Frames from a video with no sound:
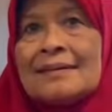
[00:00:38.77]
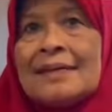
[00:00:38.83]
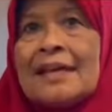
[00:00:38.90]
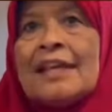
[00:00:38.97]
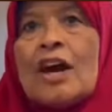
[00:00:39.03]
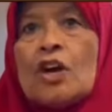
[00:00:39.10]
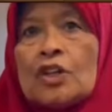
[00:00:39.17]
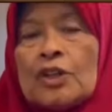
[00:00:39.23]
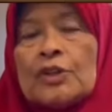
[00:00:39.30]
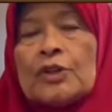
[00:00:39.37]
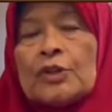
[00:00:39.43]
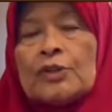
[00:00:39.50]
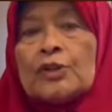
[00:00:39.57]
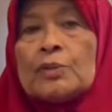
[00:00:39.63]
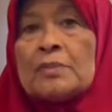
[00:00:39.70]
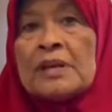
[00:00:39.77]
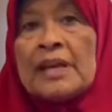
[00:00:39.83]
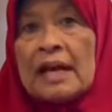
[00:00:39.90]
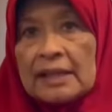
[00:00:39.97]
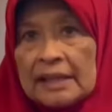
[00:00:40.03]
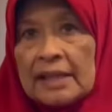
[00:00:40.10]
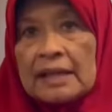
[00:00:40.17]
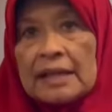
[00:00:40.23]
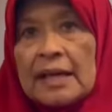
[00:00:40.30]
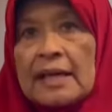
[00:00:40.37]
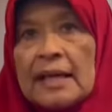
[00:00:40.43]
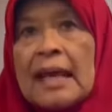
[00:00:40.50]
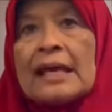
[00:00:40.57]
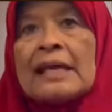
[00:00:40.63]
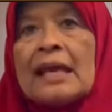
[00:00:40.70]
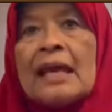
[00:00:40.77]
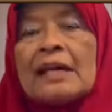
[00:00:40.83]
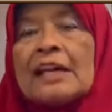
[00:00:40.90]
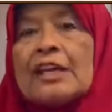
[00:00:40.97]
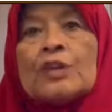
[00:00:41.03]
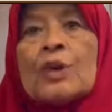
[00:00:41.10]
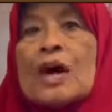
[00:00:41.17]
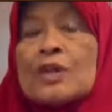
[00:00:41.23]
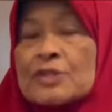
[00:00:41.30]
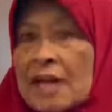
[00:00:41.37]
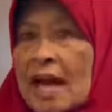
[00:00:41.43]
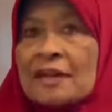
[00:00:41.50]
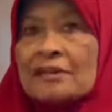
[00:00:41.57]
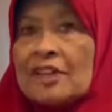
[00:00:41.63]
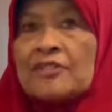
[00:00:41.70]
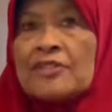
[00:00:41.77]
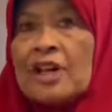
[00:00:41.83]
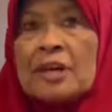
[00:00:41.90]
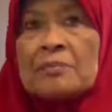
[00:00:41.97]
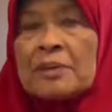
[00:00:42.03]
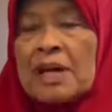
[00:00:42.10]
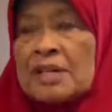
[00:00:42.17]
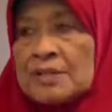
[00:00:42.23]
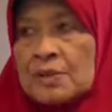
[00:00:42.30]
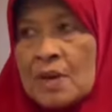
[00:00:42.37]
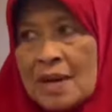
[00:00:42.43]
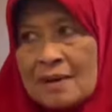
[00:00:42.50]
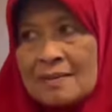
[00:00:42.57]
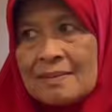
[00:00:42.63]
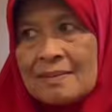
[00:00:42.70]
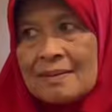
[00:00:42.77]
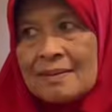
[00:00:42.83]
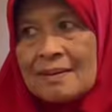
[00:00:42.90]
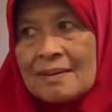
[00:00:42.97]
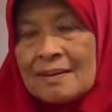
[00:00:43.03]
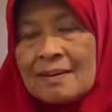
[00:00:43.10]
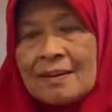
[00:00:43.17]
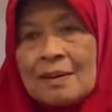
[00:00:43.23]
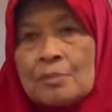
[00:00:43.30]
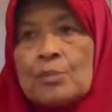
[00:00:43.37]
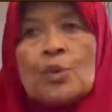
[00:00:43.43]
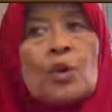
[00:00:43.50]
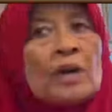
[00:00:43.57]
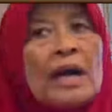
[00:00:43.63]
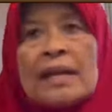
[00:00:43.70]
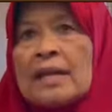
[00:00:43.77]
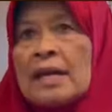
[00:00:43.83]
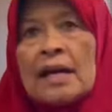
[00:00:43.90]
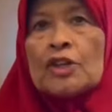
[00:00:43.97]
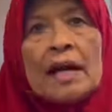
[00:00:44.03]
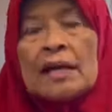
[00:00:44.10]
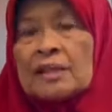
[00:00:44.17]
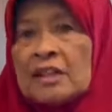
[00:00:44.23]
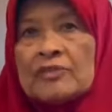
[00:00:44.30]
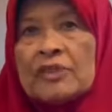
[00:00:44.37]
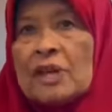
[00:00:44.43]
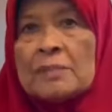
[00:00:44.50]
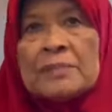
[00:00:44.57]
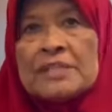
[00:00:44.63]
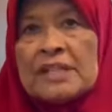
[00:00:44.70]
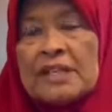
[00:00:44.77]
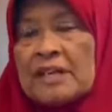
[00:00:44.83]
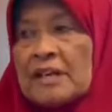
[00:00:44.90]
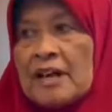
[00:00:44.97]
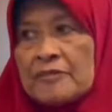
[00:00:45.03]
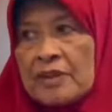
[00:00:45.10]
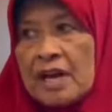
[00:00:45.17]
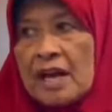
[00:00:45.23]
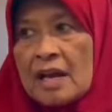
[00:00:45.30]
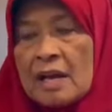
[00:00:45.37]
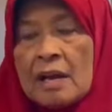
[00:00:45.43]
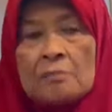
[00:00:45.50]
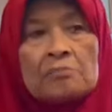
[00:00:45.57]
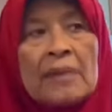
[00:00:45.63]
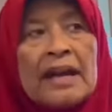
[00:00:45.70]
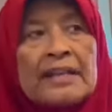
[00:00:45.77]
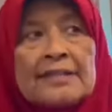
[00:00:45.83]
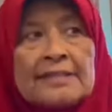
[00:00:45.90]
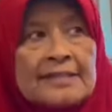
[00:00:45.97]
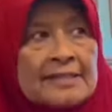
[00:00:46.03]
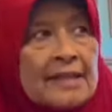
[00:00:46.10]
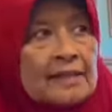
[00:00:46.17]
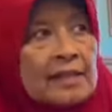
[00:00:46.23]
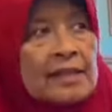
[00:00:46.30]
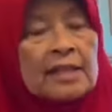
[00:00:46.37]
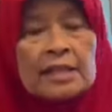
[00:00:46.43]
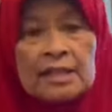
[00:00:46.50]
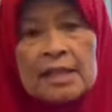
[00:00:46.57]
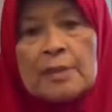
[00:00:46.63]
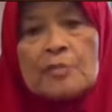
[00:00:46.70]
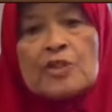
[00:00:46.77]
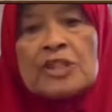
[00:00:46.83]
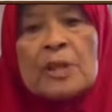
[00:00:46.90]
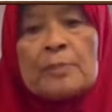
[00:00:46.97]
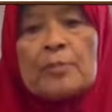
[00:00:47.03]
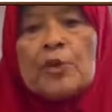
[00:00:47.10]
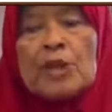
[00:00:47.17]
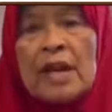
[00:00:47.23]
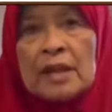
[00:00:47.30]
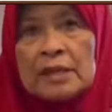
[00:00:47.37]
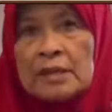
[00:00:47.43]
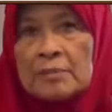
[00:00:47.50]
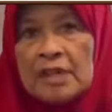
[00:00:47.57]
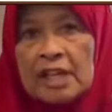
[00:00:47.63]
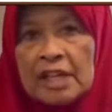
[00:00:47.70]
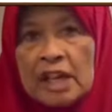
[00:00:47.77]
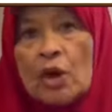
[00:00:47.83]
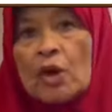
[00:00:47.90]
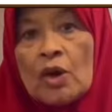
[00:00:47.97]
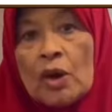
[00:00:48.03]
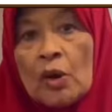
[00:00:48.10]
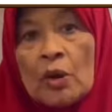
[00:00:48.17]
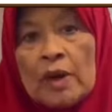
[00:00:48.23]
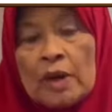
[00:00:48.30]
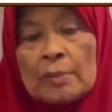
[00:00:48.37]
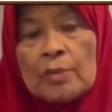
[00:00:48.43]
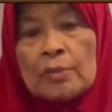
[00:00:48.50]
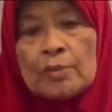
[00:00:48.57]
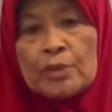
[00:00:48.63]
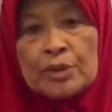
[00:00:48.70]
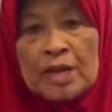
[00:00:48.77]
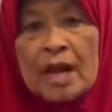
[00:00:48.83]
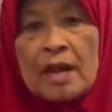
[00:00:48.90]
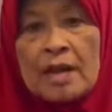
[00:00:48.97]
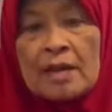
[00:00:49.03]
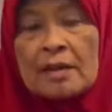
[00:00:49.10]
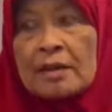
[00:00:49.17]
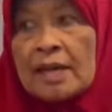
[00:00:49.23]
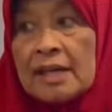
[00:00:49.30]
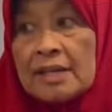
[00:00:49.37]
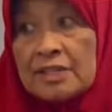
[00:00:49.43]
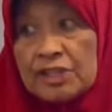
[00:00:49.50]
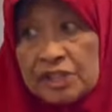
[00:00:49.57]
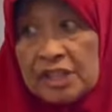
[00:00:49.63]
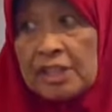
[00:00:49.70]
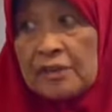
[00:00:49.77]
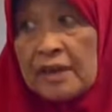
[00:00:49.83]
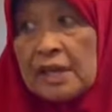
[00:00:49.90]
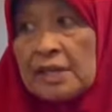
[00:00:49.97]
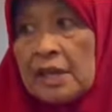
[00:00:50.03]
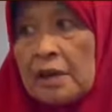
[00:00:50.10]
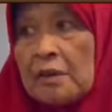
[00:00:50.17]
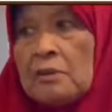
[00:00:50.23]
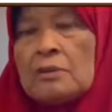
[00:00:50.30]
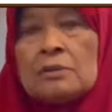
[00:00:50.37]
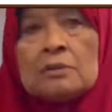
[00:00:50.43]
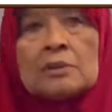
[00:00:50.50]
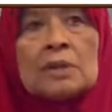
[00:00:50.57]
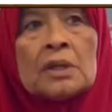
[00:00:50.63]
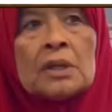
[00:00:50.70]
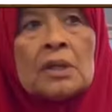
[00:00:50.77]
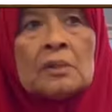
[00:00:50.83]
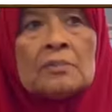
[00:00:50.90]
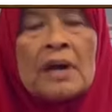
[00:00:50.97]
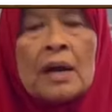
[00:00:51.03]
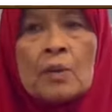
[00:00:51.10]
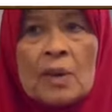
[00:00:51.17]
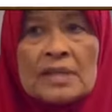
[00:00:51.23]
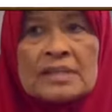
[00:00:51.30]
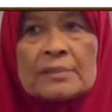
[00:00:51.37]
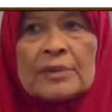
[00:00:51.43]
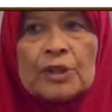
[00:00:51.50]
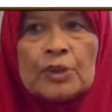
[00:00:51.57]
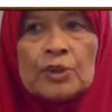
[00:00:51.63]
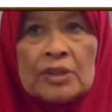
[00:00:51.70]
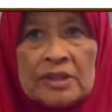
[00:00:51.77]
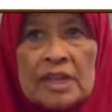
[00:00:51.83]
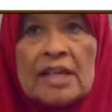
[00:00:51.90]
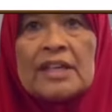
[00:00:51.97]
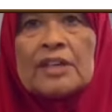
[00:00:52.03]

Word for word: jadi obat itu menakdirkan laki-laki itu harus aktif dalam pengasuhan kan dia kan tidak aktif dalam pencari nafkah mindset ini mesti dipunya dimiliki oleh oleh ibu muda dari Shirebeo bahwa sebetulnya